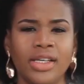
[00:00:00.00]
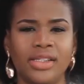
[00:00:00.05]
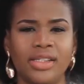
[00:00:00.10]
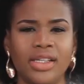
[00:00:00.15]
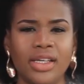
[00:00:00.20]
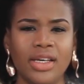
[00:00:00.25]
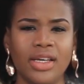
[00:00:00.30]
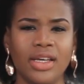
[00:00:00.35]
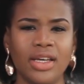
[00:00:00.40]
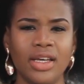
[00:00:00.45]

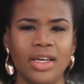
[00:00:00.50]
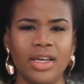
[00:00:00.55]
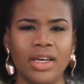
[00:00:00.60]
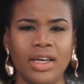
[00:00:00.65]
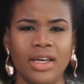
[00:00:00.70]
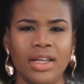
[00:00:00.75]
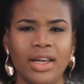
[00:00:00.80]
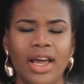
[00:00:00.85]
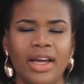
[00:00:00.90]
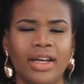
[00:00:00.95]

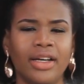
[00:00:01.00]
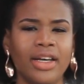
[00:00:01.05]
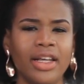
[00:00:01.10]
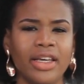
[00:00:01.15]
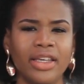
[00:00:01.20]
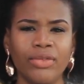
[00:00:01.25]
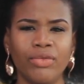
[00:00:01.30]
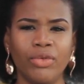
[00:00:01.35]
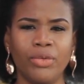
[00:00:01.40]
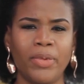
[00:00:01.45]
C'est la
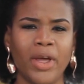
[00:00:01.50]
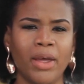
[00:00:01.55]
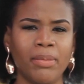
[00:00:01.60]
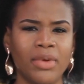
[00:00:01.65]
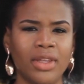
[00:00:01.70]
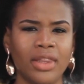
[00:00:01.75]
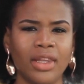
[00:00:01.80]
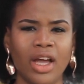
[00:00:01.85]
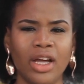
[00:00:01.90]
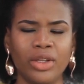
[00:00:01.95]
clé qui vous
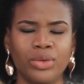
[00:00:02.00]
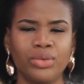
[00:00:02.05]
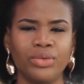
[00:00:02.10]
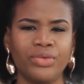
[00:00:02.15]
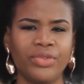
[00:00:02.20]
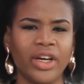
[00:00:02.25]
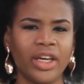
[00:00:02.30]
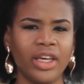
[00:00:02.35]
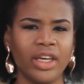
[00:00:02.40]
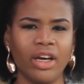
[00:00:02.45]
permettra
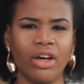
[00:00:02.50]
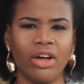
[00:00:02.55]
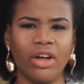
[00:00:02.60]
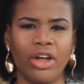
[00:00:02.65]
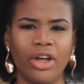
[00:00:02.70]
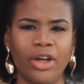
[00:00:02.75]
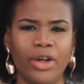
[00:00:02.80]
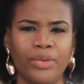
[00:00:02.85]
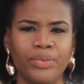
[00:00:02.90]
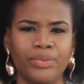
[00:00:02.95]
d'ouvrir
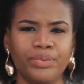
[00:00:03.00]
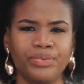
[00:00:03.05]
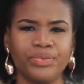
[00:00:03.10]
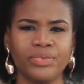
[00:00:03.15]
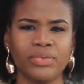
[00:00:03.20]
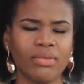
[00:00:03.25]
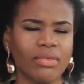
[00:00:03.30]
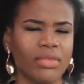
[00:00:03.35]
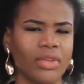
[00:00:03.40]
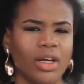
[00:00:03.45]
euh,
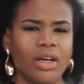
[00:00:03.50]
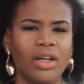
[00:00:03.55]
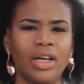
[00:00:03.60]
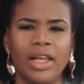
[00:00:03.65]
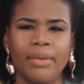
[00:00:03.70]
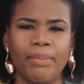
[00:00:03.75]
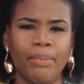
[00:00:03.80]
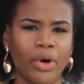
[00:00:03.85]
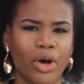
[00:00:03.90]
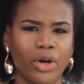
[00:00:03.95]

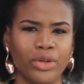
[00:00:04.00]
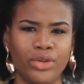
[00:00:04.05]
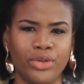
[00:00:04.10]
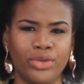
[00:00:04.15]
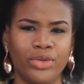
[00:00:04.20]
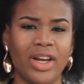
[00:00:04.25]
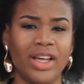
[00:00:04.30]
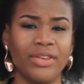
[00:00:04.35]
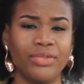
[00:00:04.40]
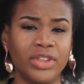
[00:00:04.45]
les portes
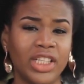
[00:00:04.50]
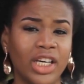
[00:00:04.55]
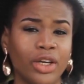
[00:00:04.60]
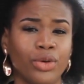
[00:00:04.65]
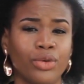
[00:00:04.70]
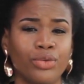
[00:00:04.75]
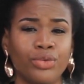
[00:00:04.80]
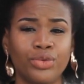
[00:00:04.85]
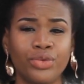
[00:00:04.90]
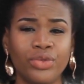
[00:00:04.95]
de l'avenir
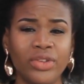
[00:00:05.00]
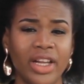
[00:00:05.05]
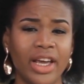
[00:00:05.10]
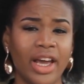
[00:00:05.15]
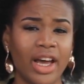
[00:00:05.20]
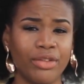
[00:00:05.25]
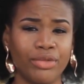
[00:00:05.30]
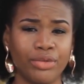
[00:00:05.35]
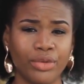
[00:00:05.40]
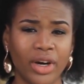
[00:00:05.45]
que vous voulez
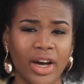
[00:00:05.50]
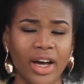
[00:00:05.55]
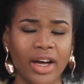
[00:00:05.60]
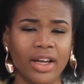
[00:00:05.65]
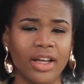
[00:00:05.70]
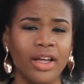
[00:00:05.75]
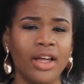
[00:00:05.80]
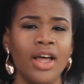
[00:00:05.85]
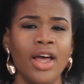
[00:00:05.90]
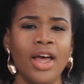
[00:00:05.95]
avoir.
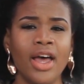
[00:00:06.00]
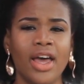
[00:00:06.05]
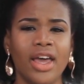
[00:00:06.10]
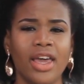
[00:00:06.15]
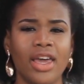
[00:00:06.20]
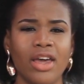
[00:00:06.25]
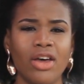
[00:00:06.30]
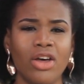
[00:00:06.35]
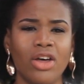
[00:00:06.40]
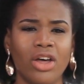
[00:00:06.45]

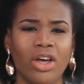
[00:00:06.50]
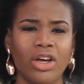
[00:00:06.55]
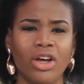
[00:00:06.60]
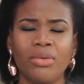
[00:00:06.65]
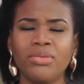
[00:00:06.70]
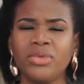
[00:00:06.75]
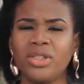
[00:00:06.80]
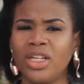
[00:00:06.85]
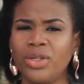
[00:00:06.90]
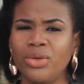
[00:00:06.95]
Et euh,
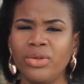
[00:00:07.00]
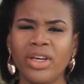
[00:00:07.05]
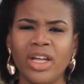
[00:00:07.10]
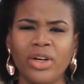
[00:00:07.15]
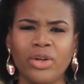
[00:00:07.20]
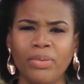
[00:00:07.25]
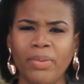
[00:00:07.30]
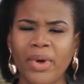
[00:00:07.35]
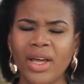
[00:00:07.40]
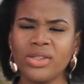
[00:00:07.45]
comme je l'ai lu
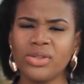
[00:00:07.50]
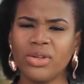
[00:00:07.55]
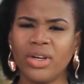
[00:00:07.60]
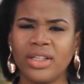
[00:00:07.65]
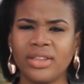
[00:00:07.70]
quelque part sur